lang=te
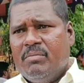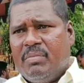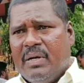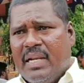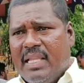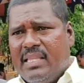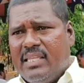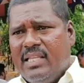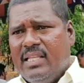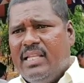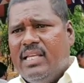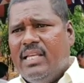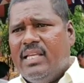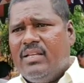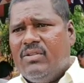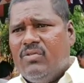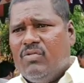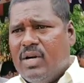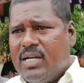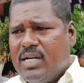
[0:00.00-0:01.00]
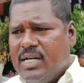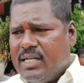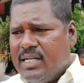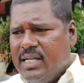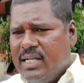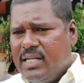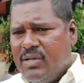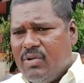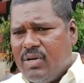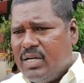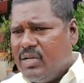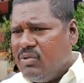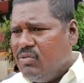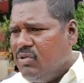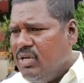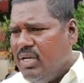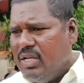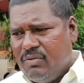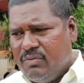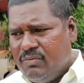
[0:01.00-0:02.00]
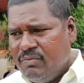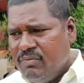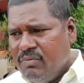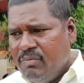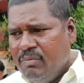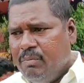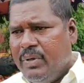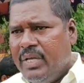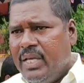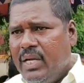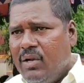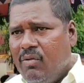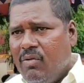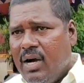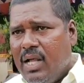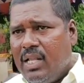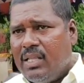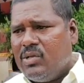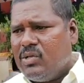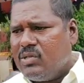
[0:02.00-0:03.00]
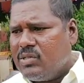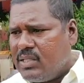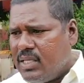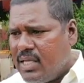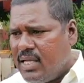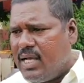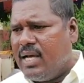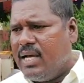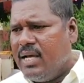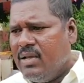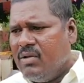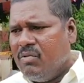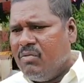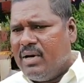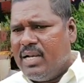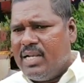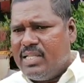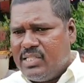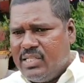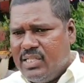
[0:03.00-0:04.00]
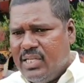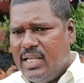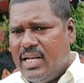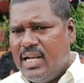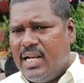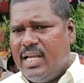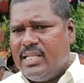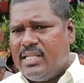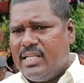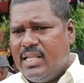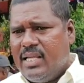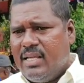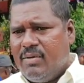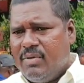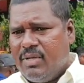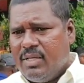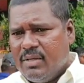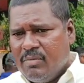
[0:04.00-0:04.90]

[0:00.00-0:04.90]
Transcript: ప్రతిదీ ఒక్కటంటే ఒకటి కూడా లేవు బీరువాళ్ళతో సహా వాళ్ళ చీరలు అయితేనేమి